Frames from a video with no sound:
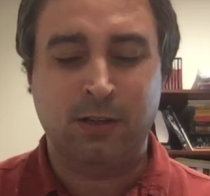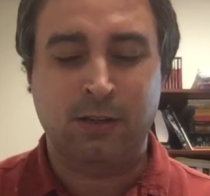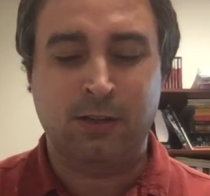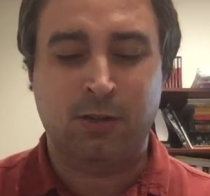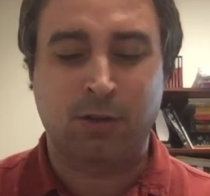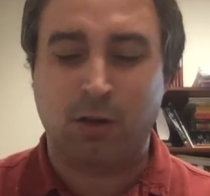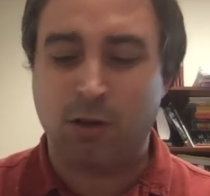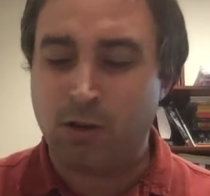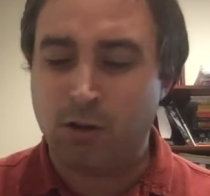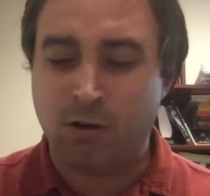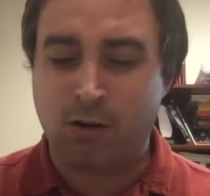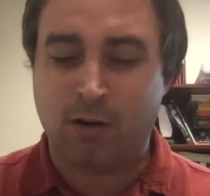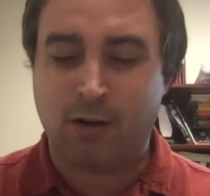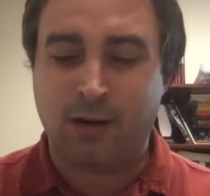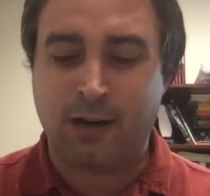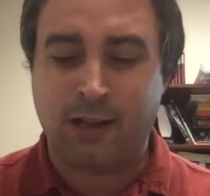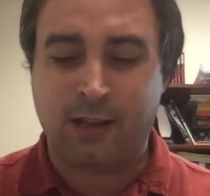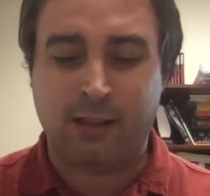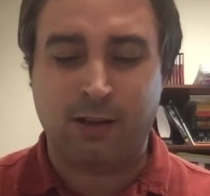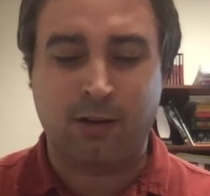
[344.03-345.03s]
todo lo
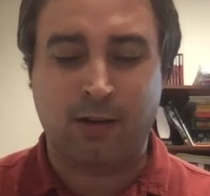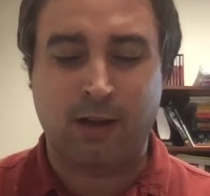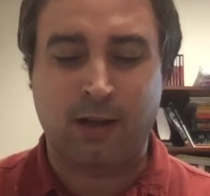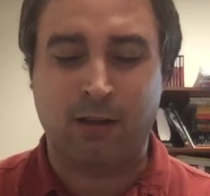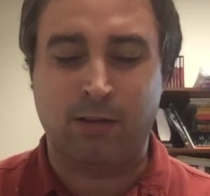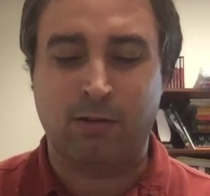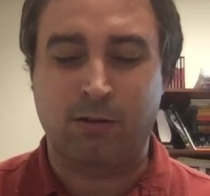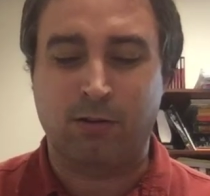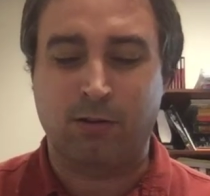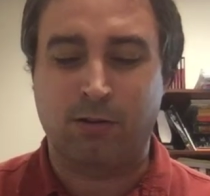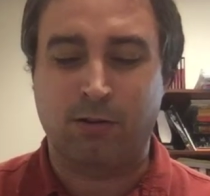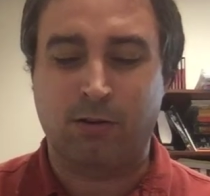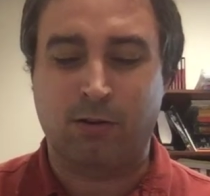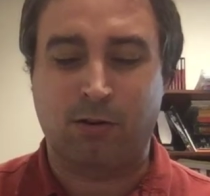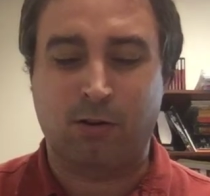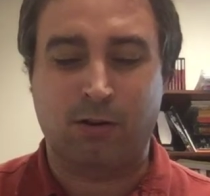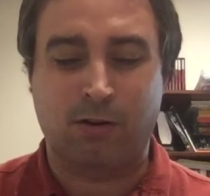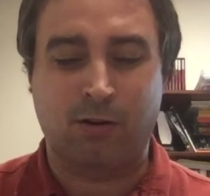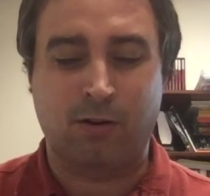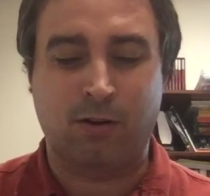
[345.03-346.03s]
relacionado
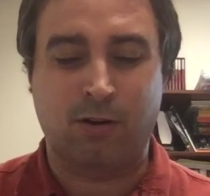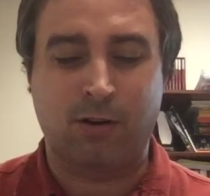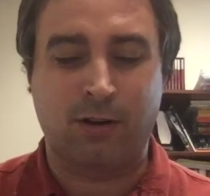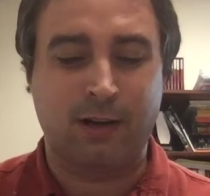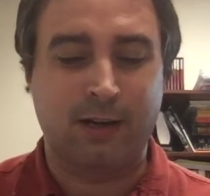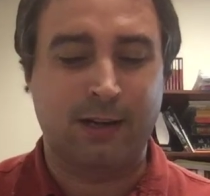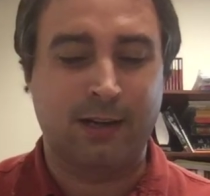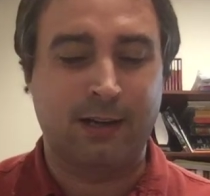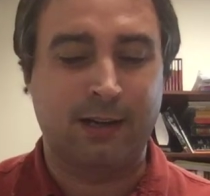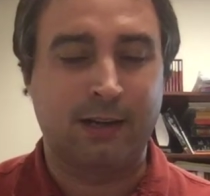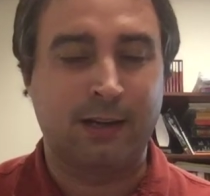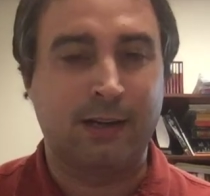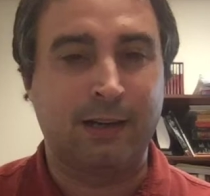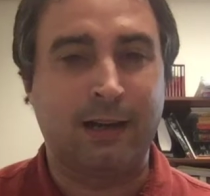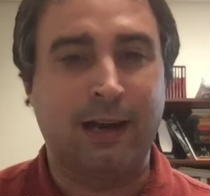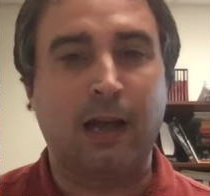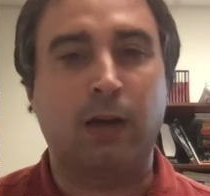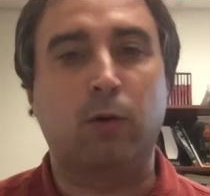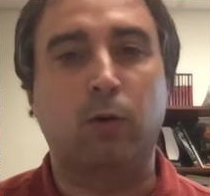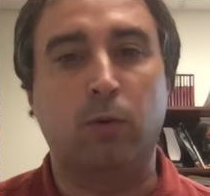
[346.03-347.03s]
con eh,
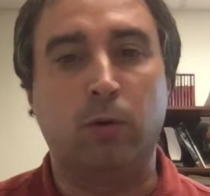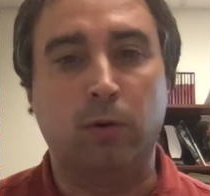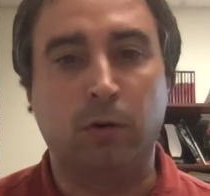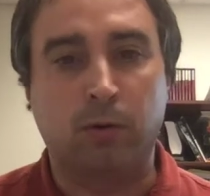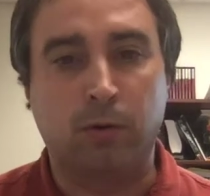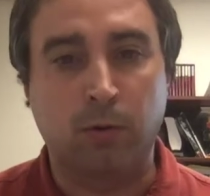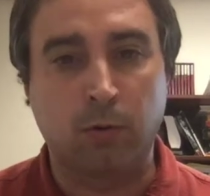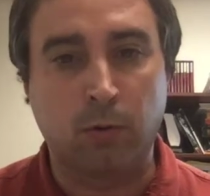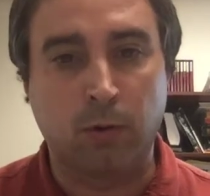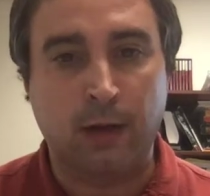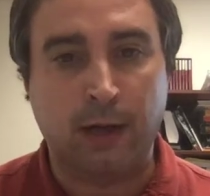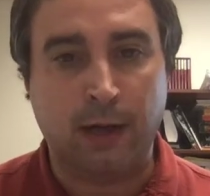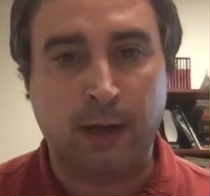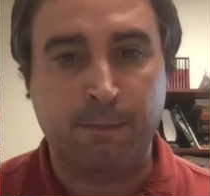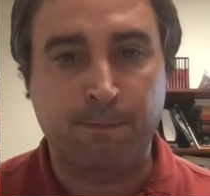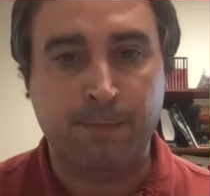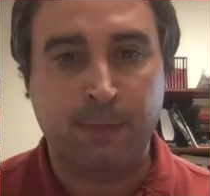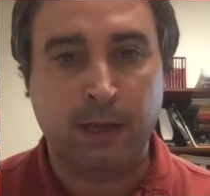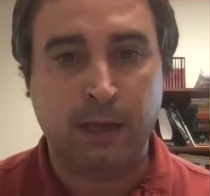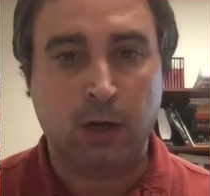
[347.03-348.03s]
la cultura,
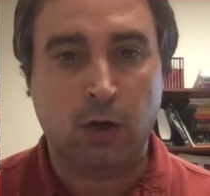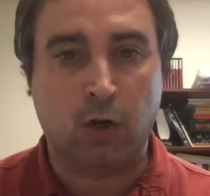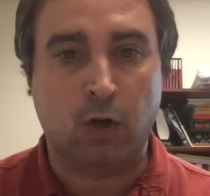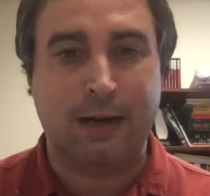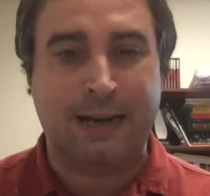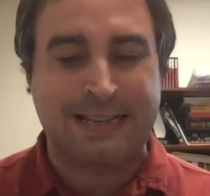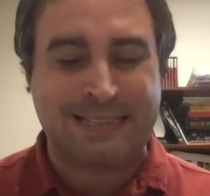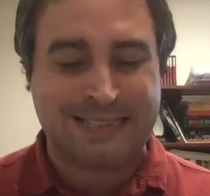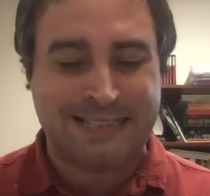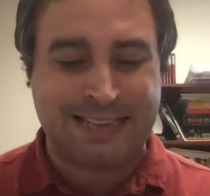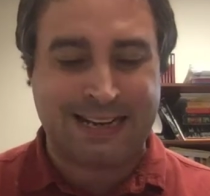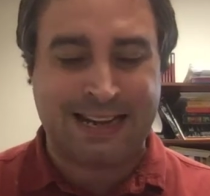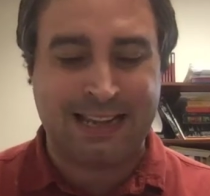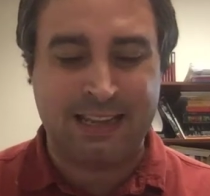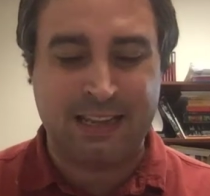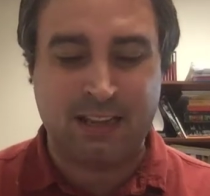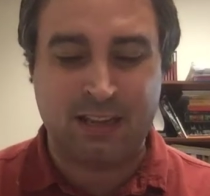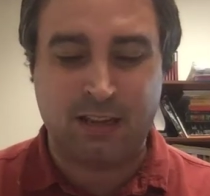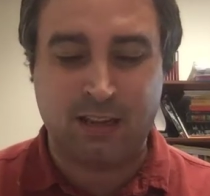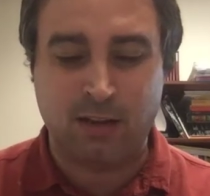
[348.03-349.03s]
con las
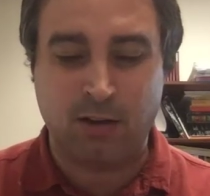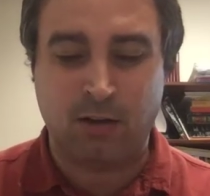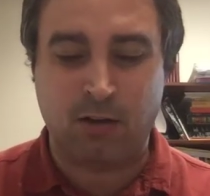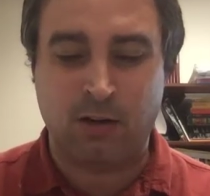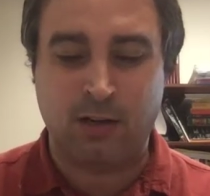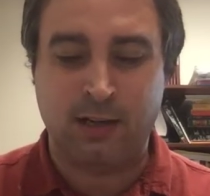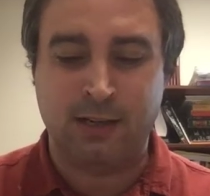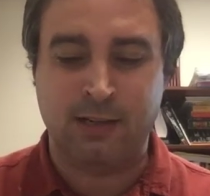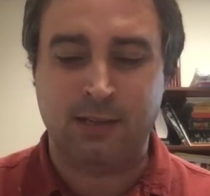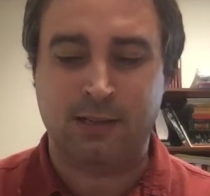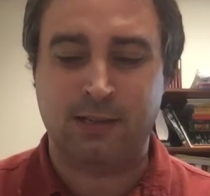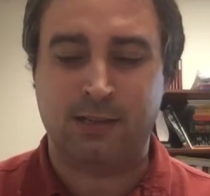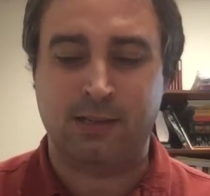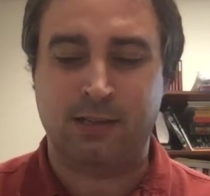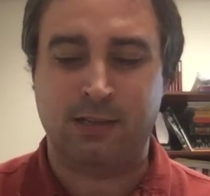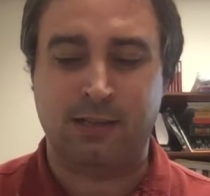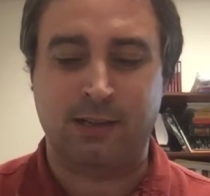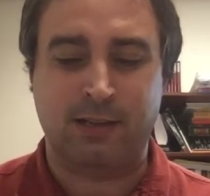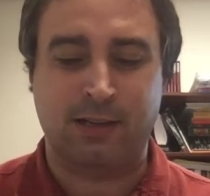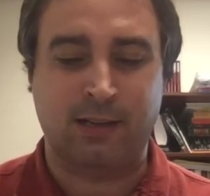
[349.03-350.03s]
tradiciones
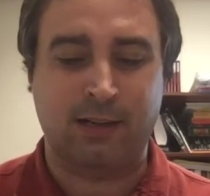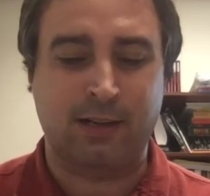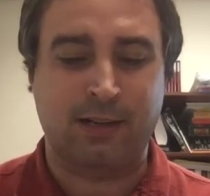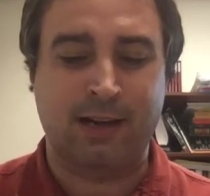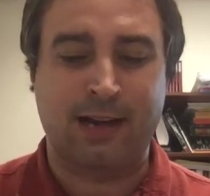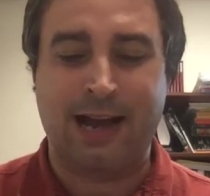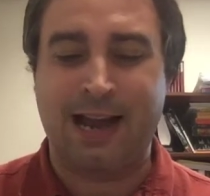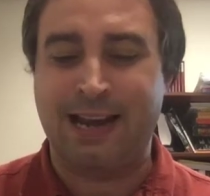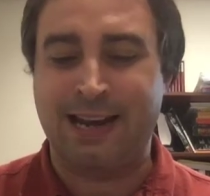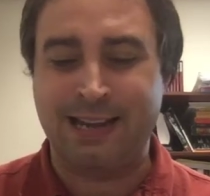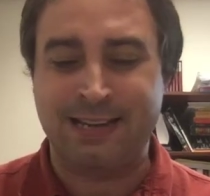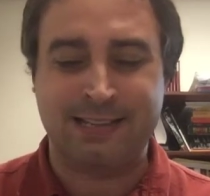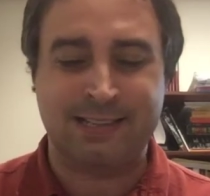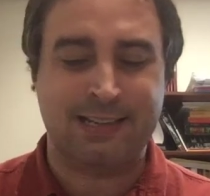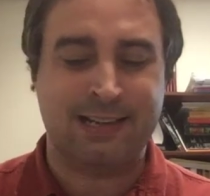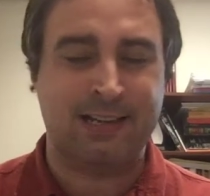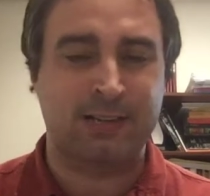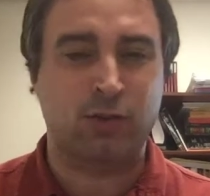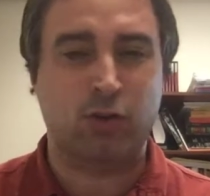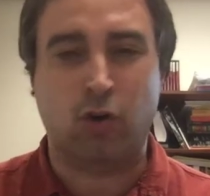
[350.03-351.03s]
eh,
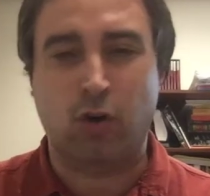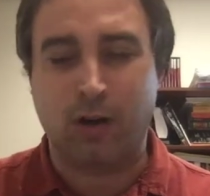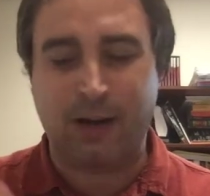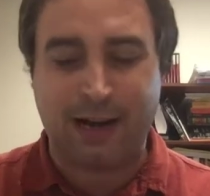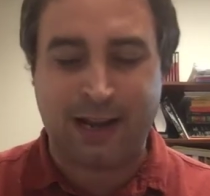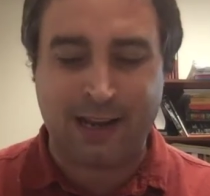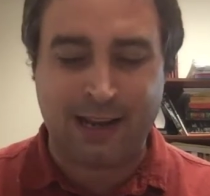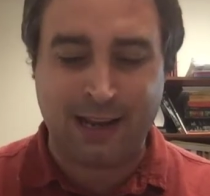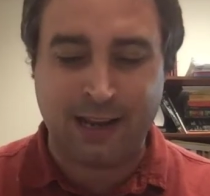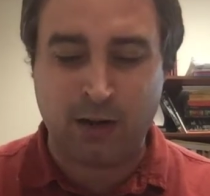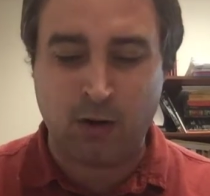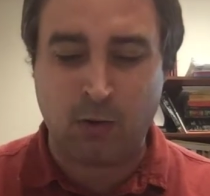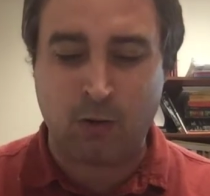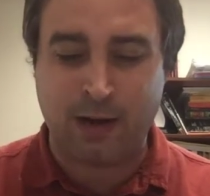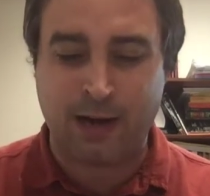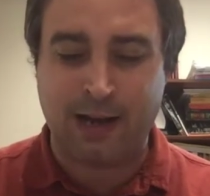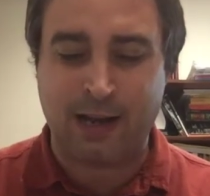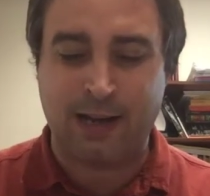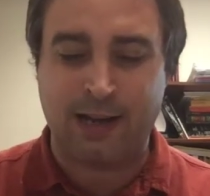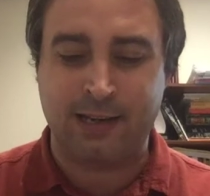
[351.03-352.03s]
galesas, con la
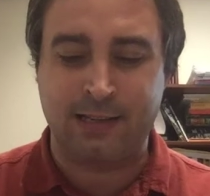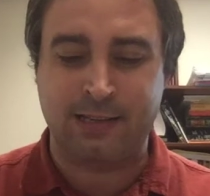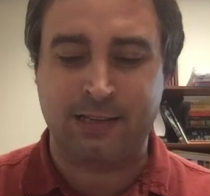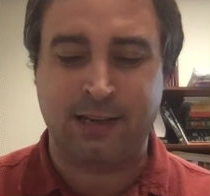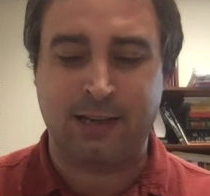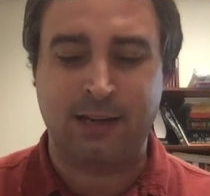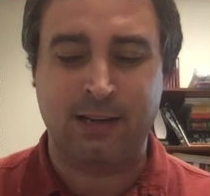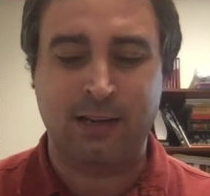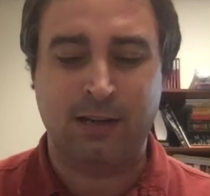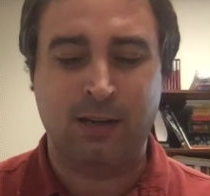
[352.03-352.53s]
lengua galesa,